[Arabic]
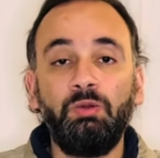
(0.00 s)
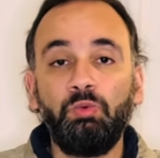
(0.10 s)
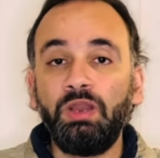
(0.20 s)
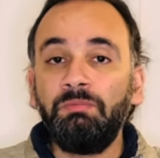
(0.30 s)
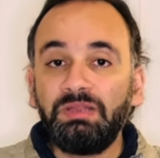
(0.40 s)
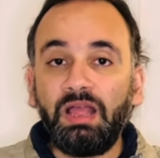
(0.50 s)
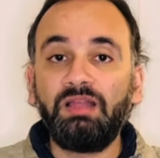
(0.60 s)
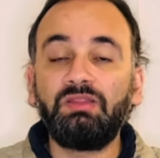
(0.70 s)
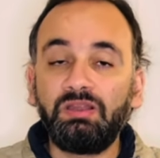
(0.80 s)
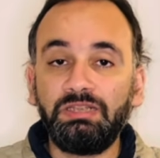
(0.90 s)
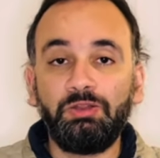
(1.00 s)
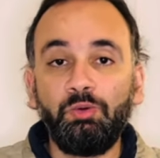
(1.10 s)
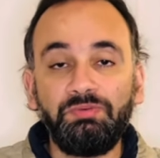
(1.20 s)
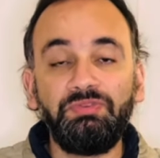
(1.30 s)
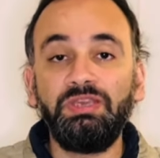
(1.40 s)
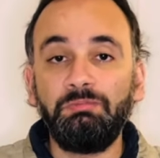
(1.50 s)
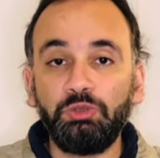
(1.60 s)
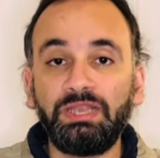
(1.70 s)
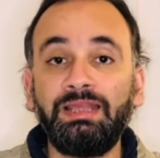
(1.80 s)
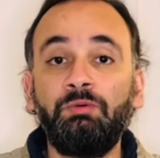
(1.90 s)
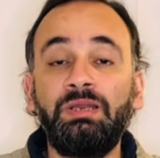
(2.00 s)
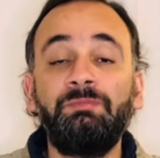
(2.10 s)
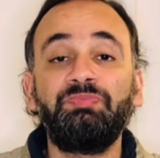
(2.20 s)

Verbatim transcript: والامر ده اعتقد ان هو في المتناول